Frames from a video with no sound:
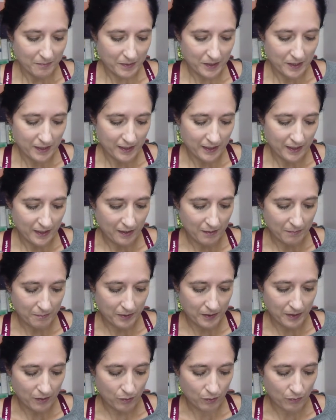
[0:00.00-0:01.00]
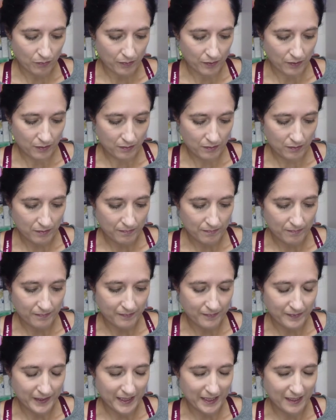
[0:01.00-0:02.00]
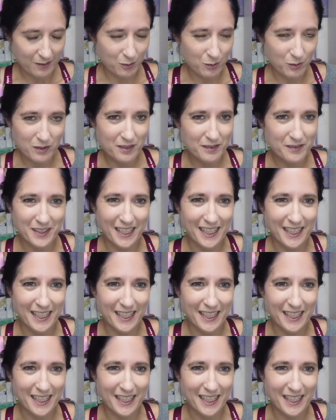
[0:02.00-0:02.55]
mal in der Lampe aufgetaut.